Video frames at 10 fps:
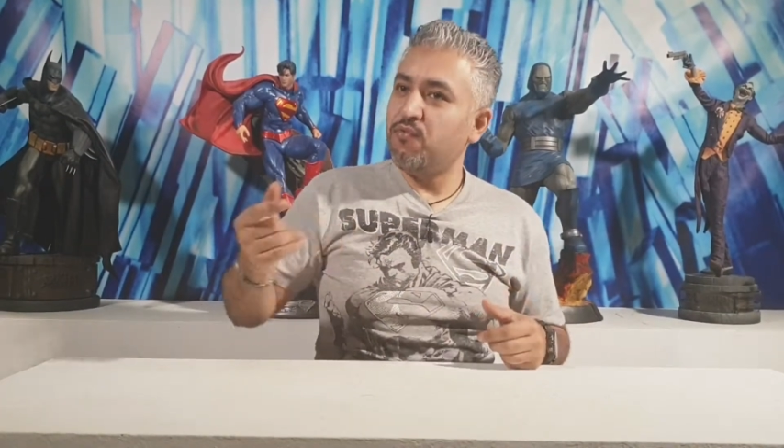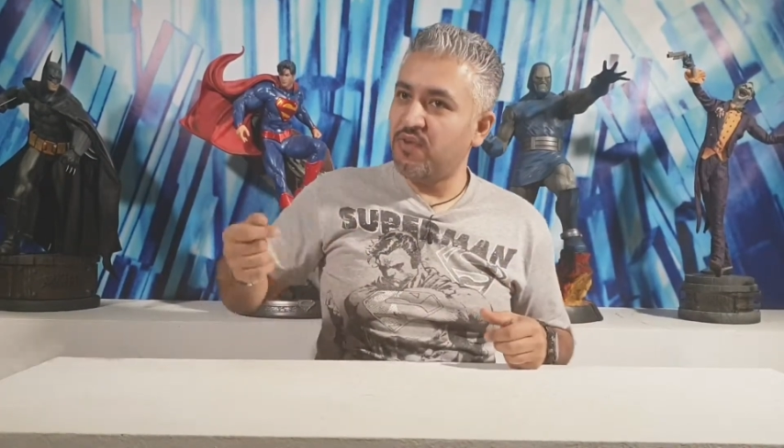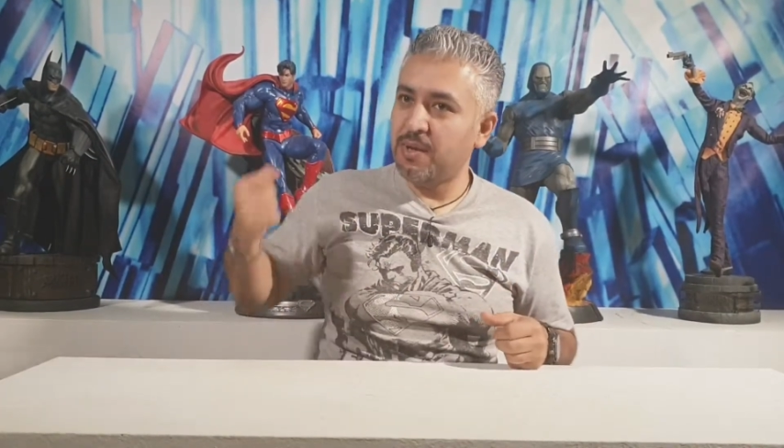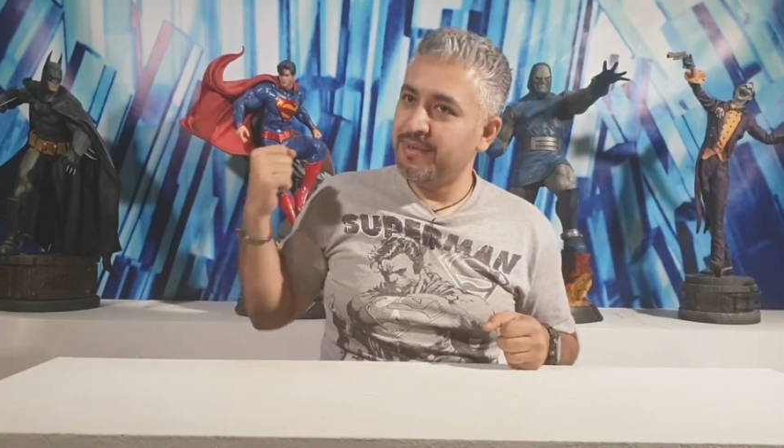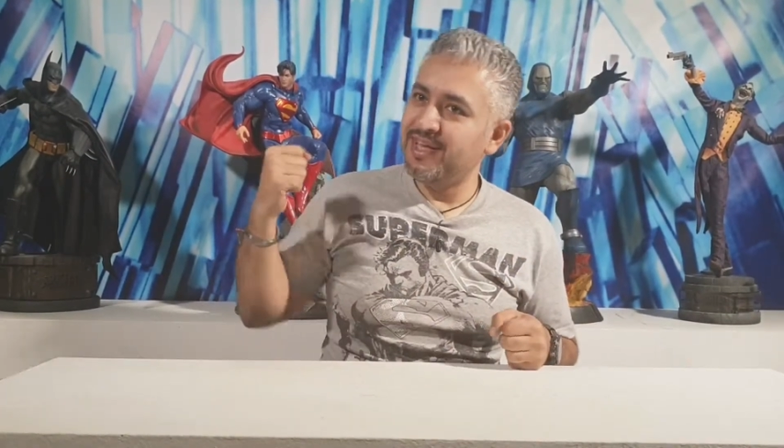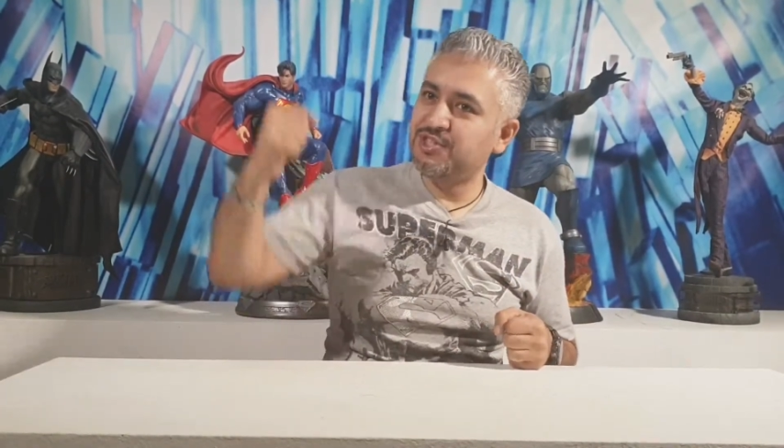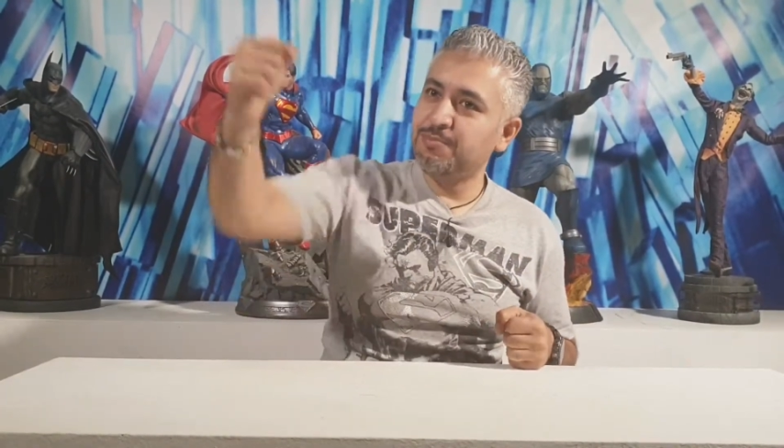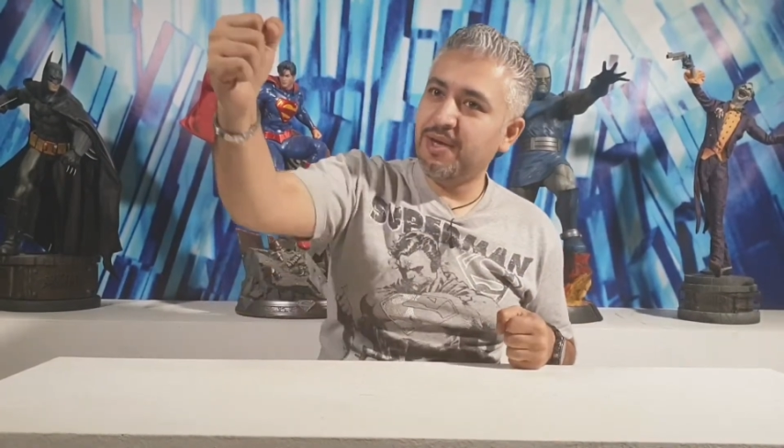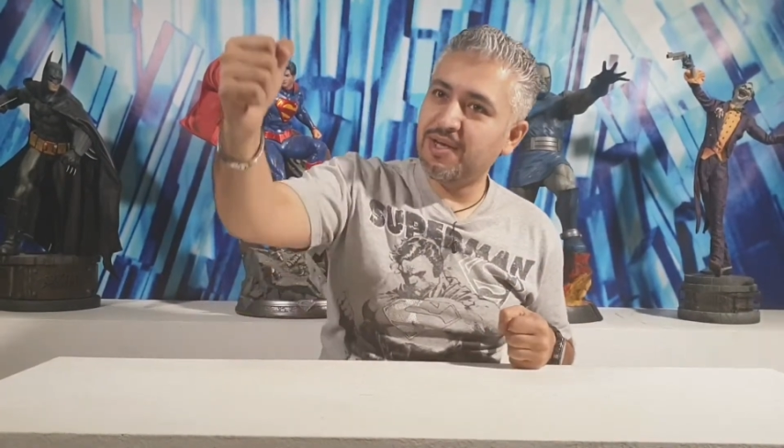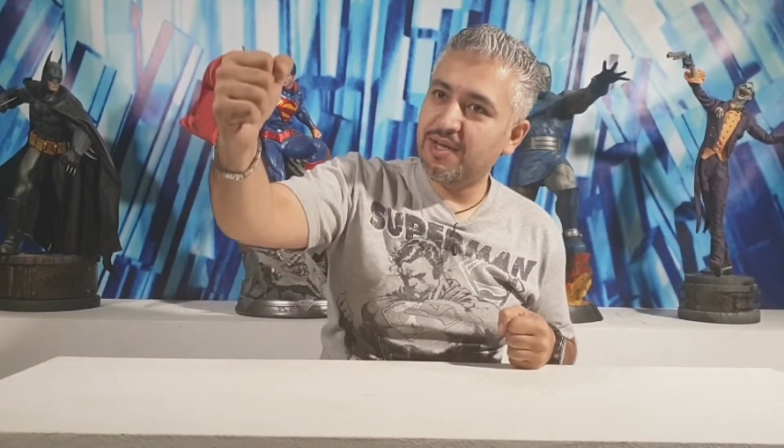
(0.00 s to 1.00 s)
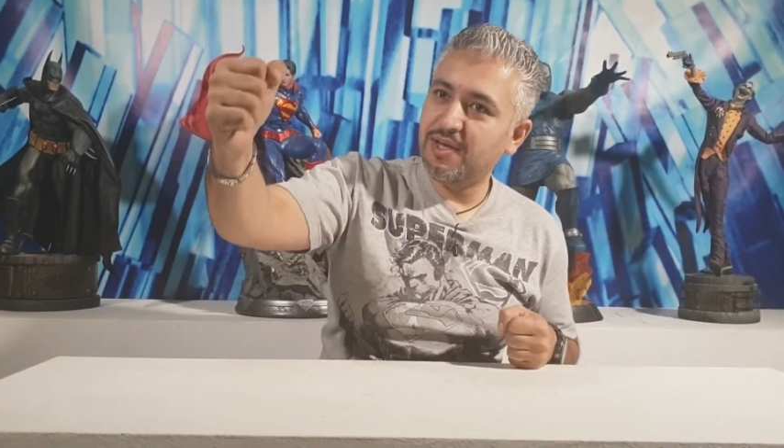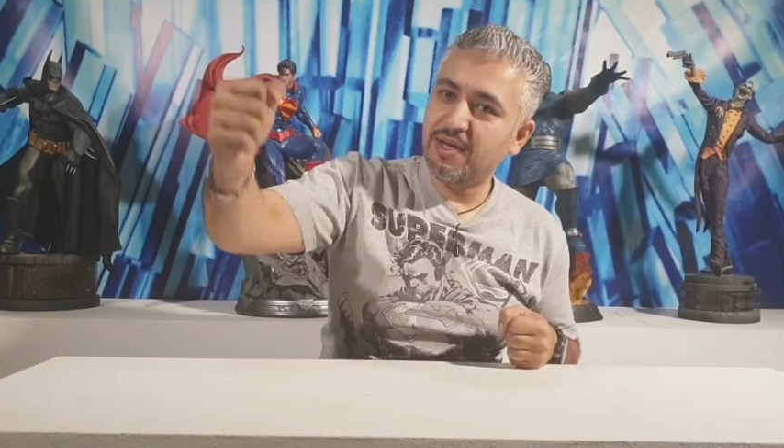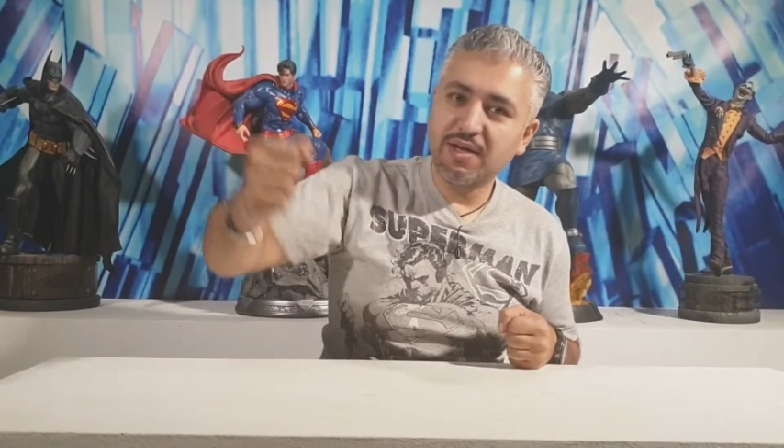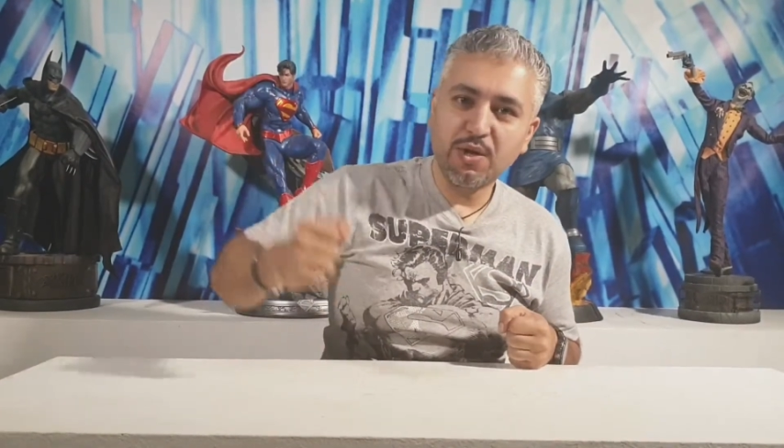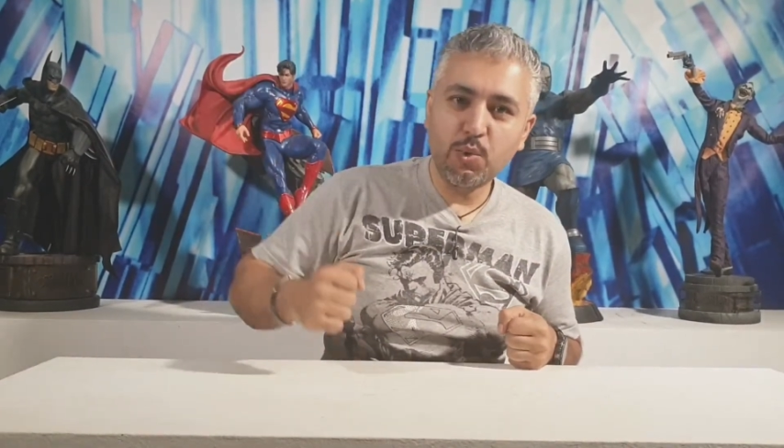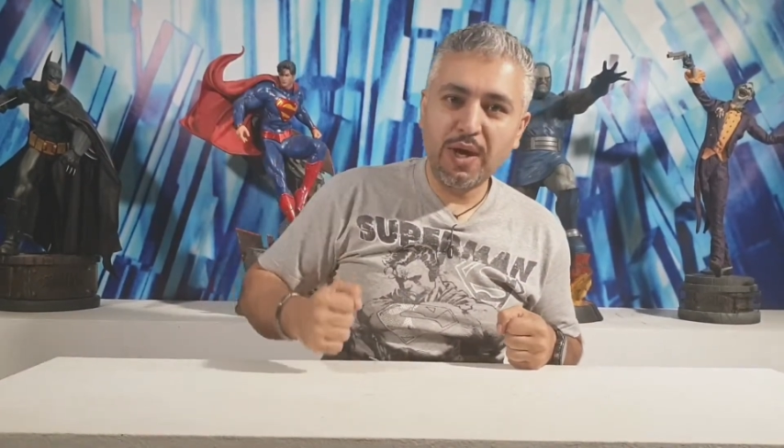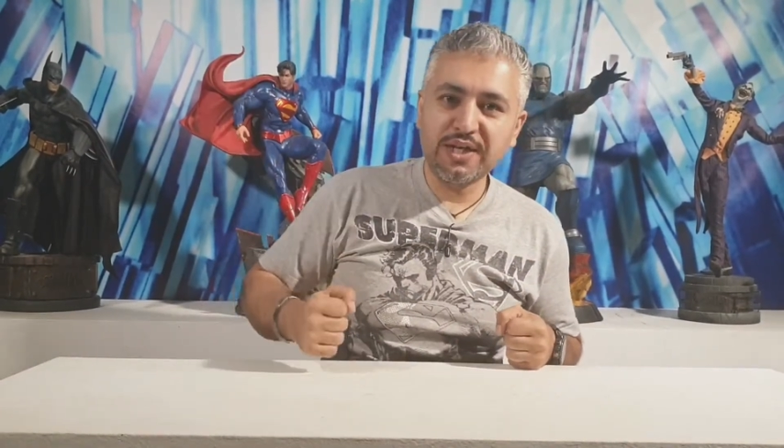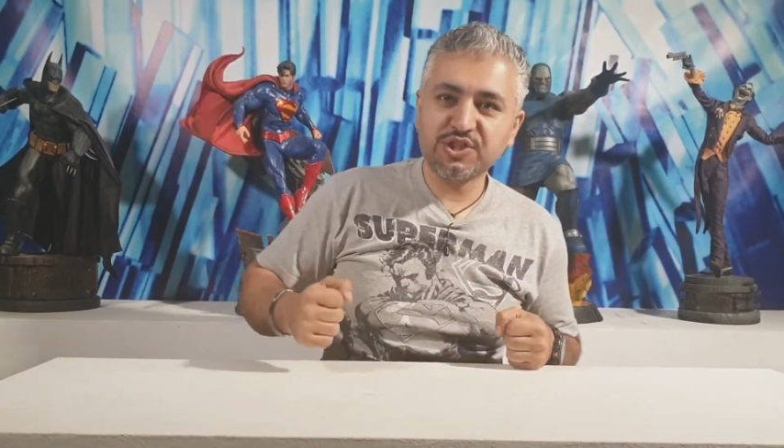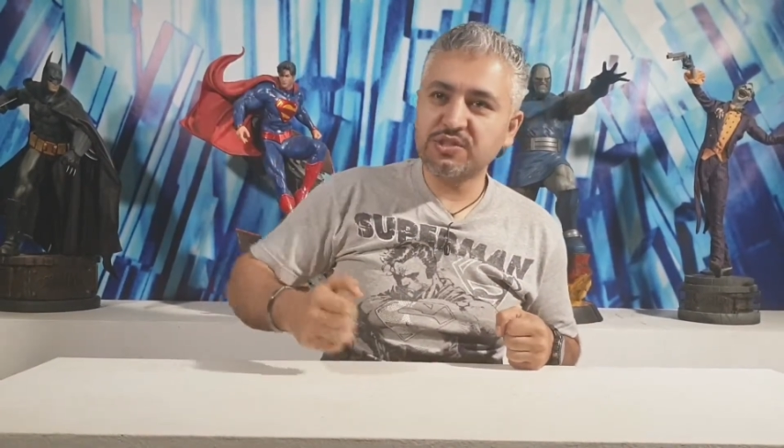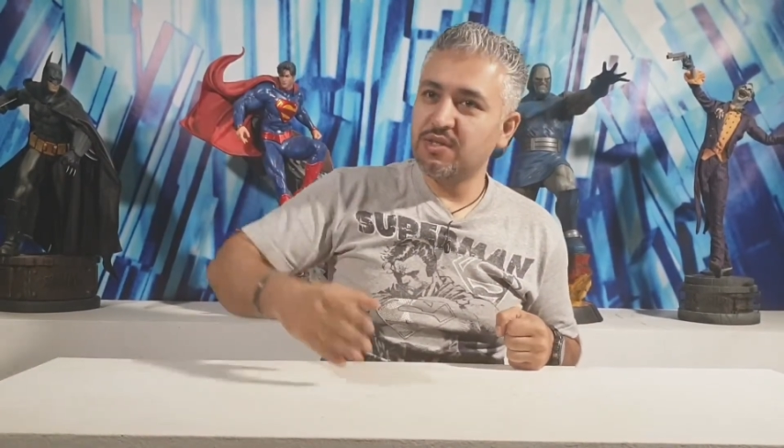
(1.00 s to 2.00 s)
فلما نهجم على
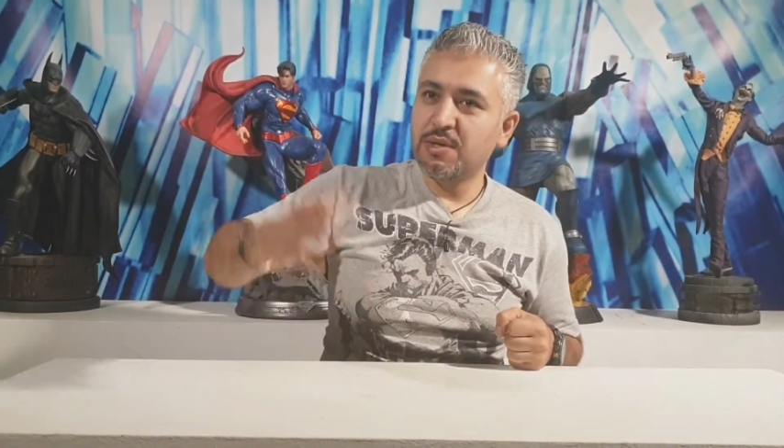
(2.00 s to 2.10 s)
الوحش